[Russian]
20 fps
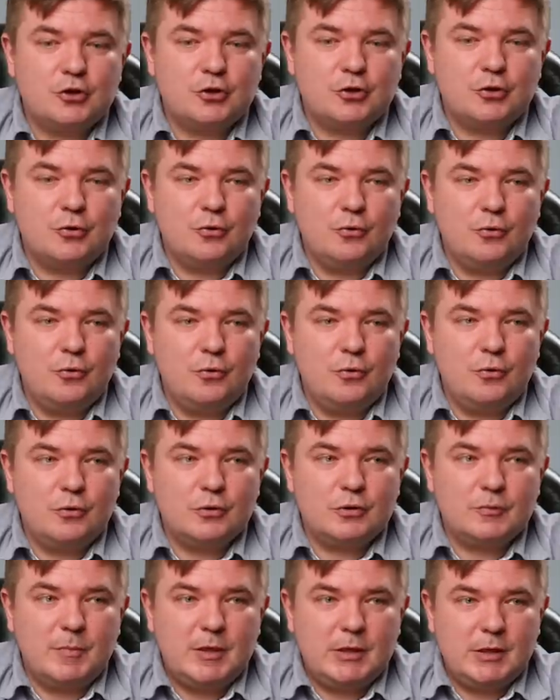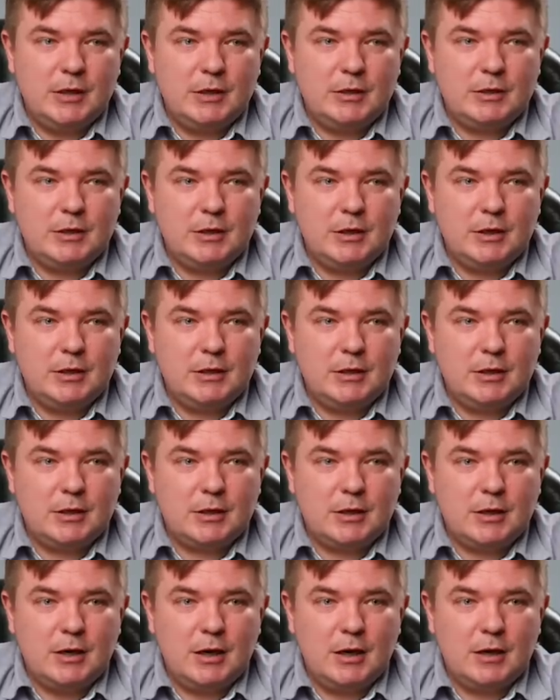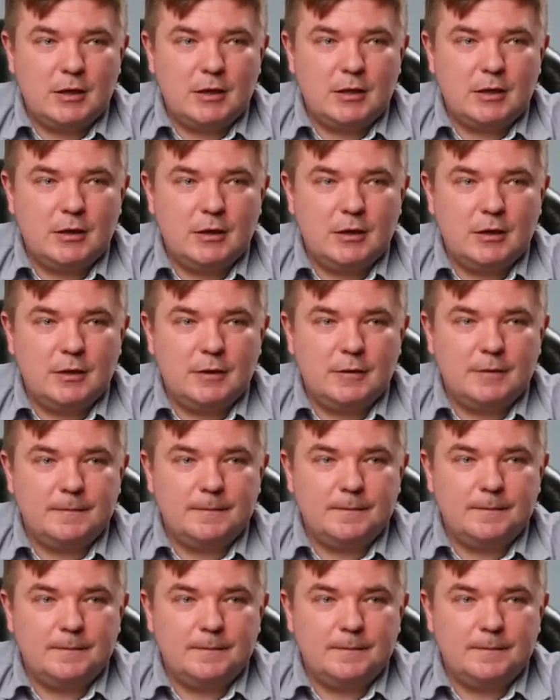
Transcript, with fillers: что смотреть это как, э,